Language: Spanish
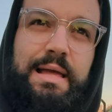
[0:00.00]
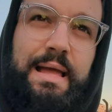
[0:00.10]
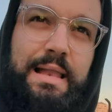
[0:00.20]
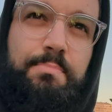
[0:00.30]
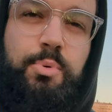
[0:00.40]

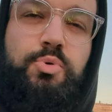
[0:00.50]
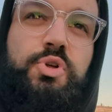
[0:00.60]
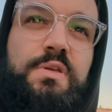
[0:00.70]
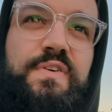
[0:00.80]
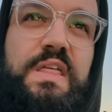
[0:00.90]
el
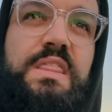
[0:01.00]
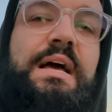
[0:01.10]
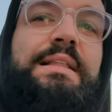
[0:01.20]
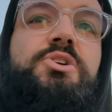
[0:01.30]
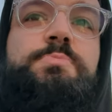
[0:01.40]
punto
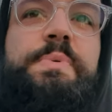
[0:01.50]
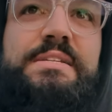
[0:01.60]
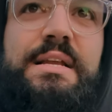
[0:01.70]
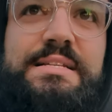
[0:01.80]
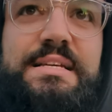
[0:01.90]
diferencial de los
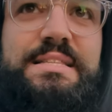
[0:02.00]
píxeles que